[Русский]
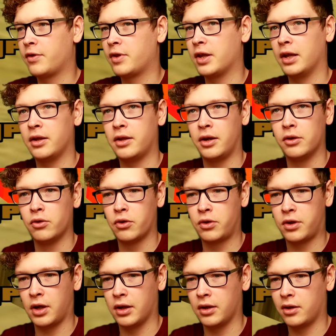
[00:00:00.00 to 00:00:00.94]
в центре
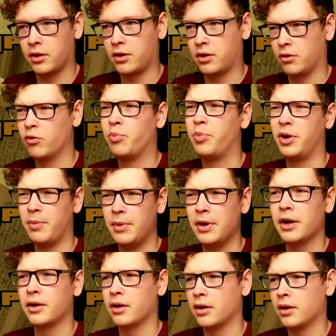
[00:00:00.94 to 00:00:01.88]
Лос-Сантоса, ну
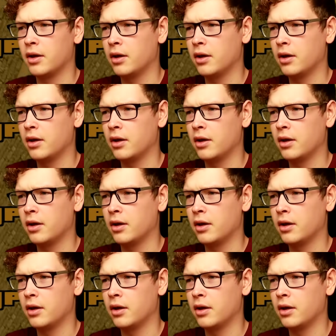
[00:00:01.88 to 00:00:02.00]
примерно,